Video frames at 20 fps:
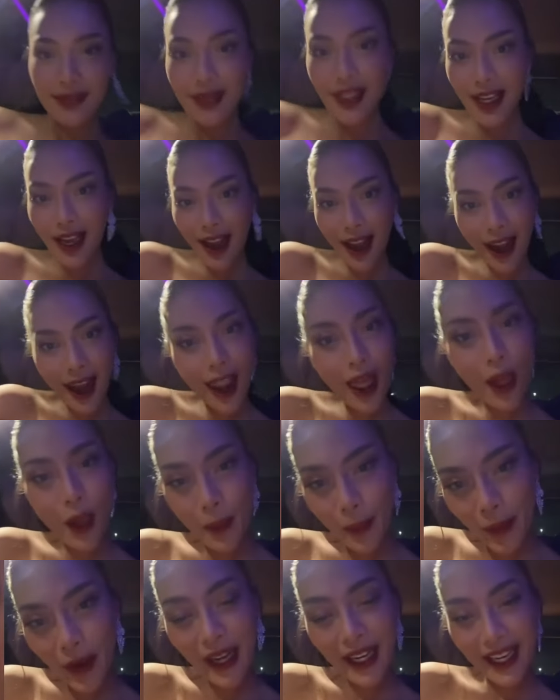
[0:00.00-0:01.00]
TikTok.
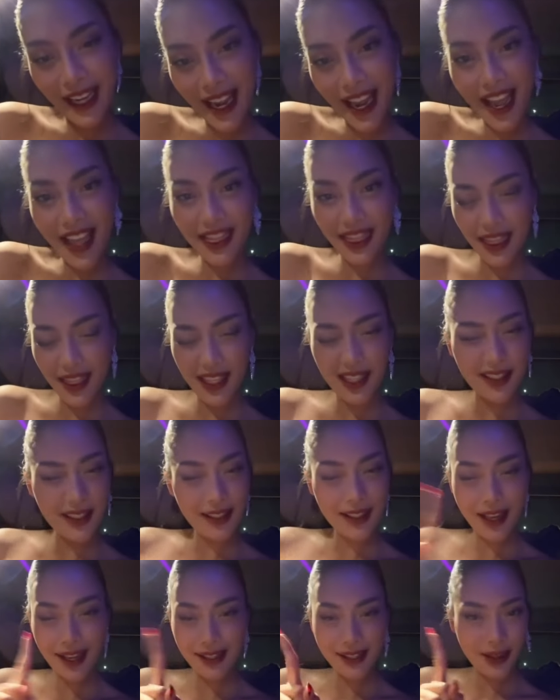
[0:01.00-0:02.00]

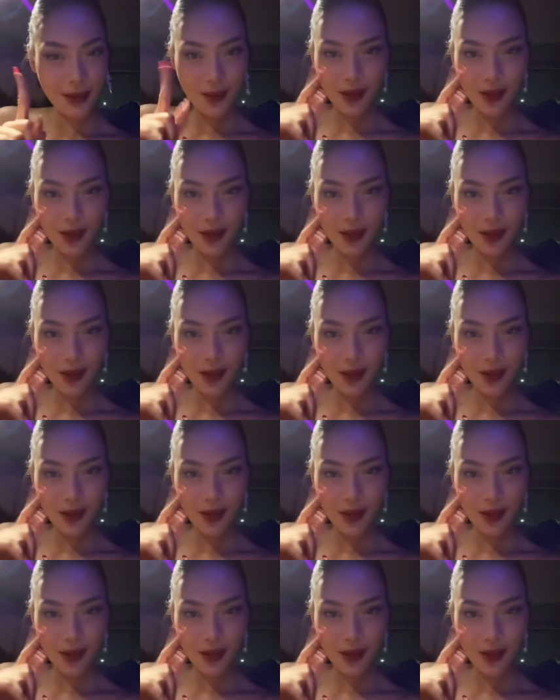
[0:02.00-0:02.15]
Banyak yang tak